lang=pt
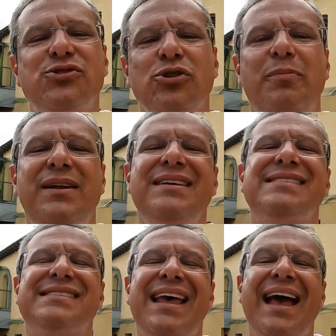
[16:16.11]
sobre
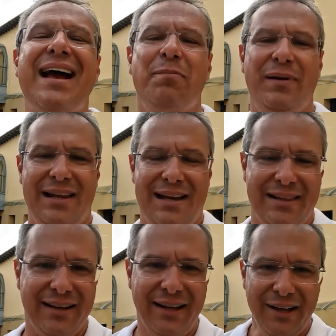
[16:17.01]
Serra
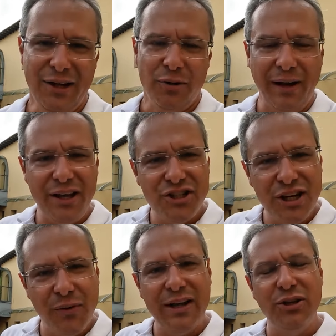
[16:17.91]
Pelada, uma
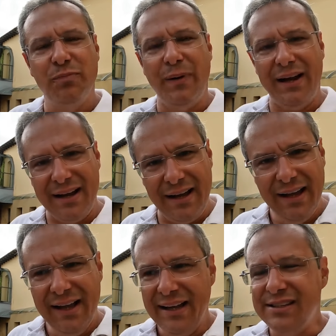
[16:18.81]
região aqui do Pará
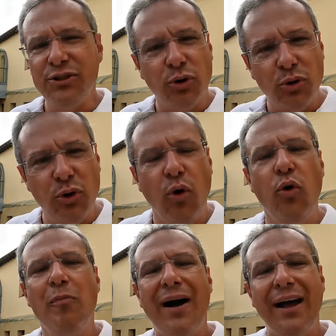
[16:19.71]
que se tornou
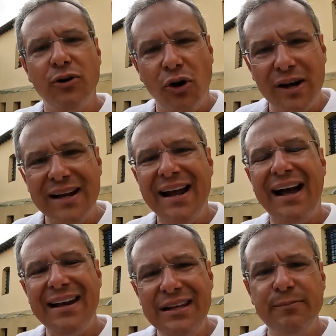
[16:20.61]
o maior
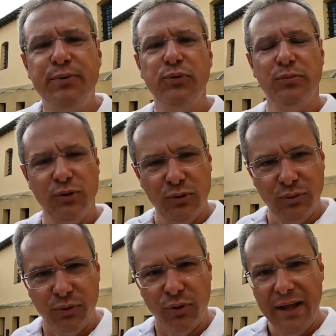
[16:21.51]
garimpo do
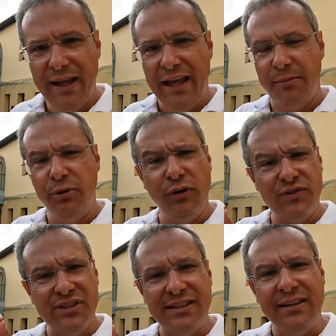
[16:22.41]
mundo. Em
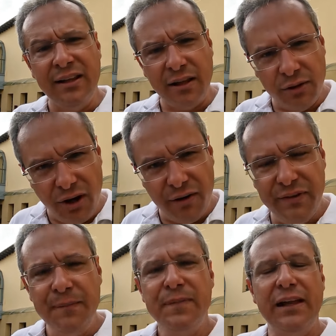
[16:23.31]

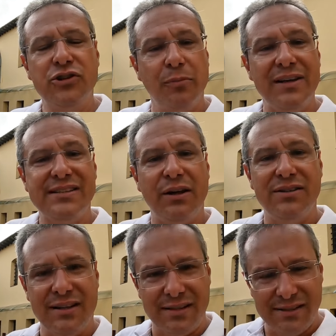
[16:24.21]
1979, eles começaram a
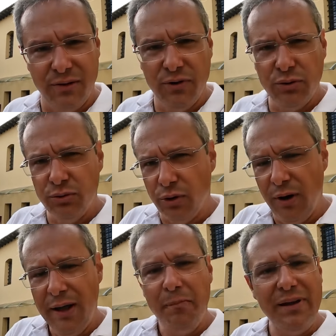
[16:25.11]
extração que durou
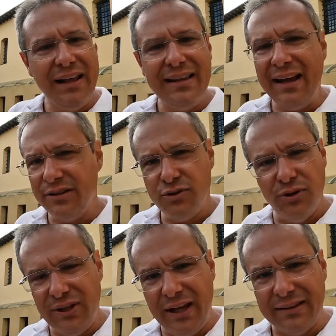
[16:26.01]
pela década de
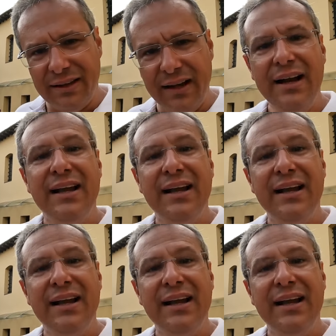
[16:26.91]
80.